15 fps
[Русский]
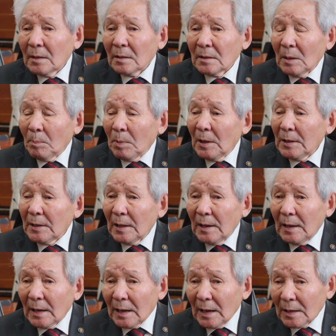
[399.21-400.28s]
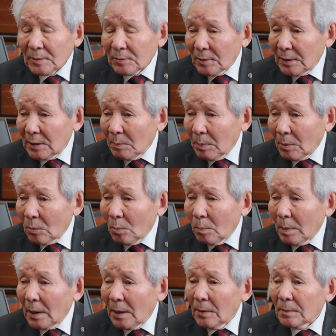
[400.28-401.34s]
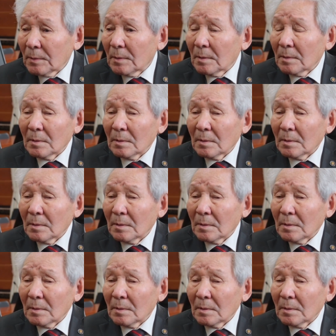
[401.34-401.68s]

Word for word: дополнительные лекарства они покупают,